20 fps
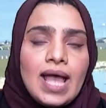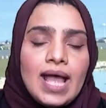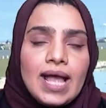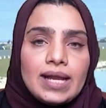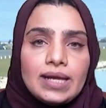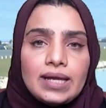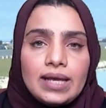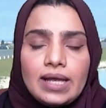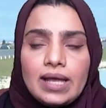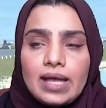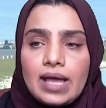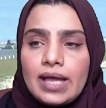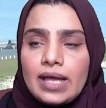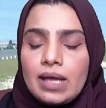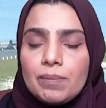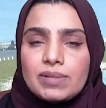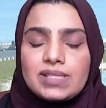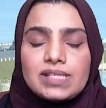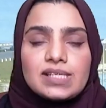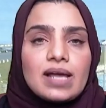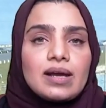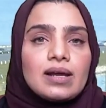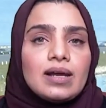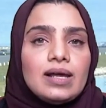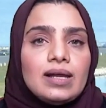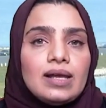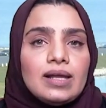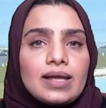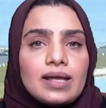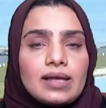النيه هي بتسرع
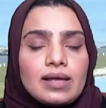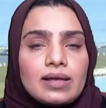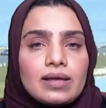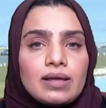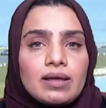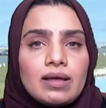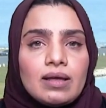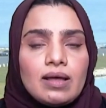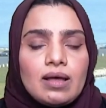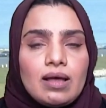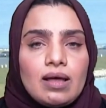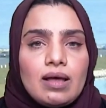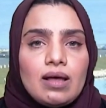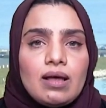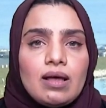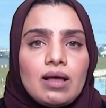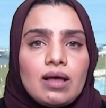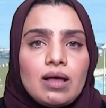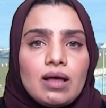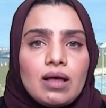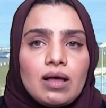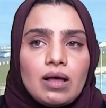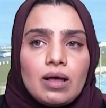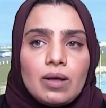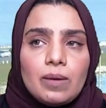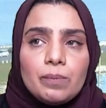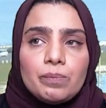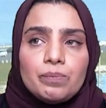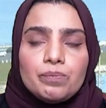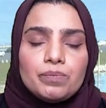لك آه،